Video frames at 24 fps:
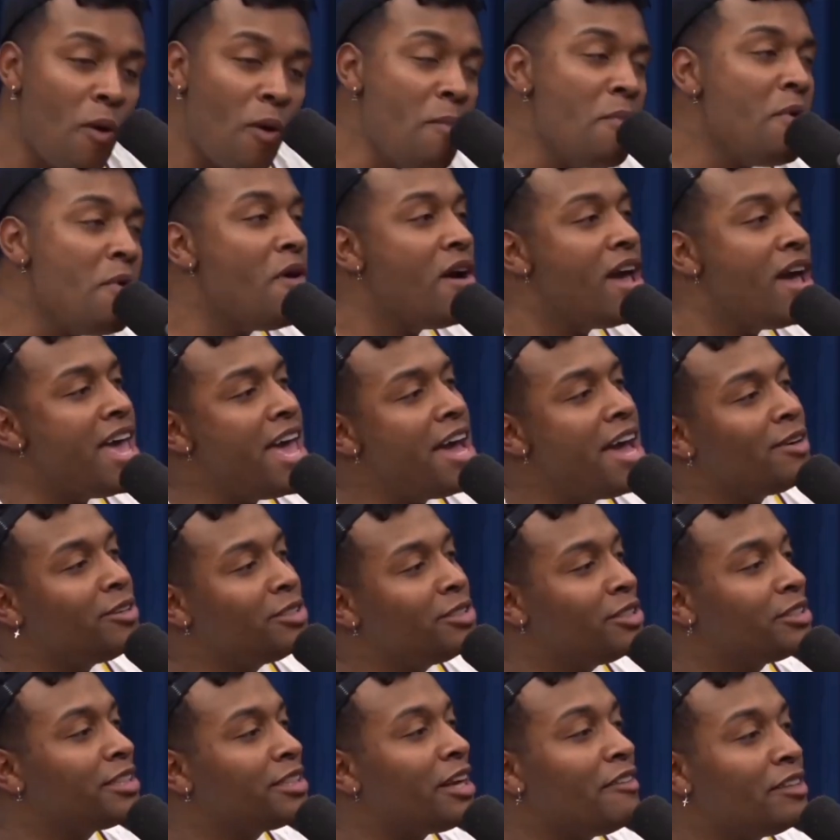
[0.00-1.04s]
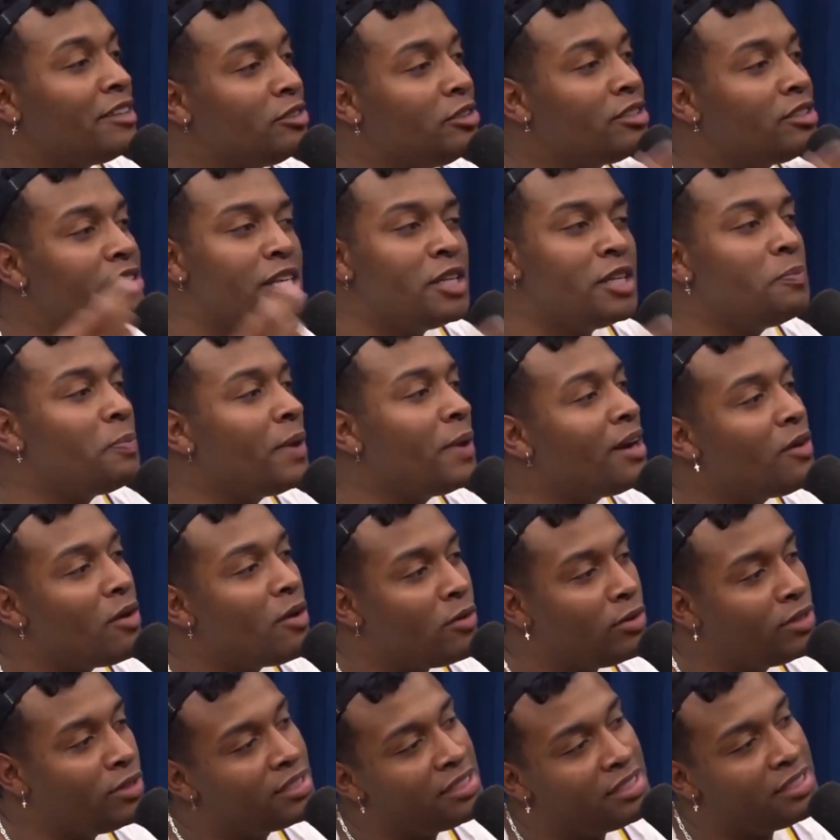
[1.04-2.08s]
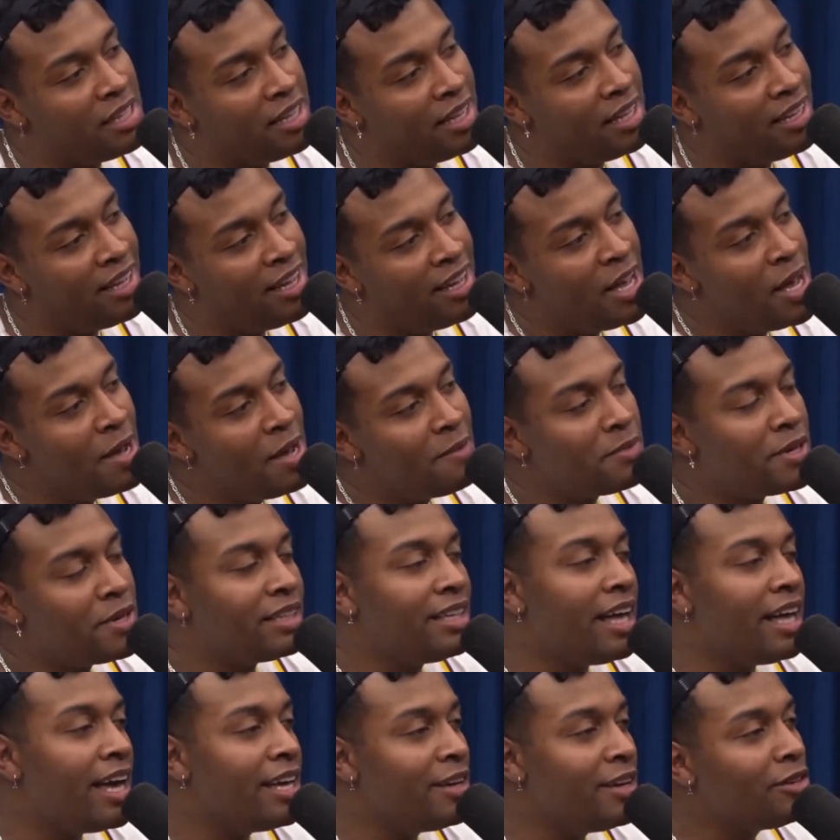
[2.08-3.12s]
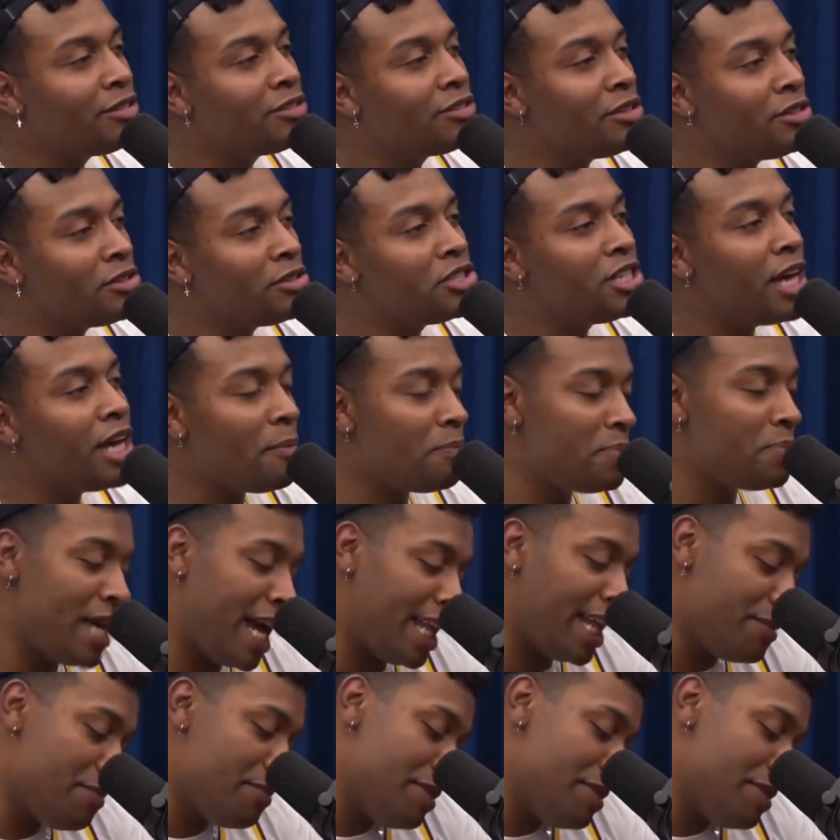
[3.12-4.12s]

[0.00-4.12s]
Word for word: meu recorde. Eu tava torcendo para não acontecer. Porque daí eu, eu, tinha piada, mas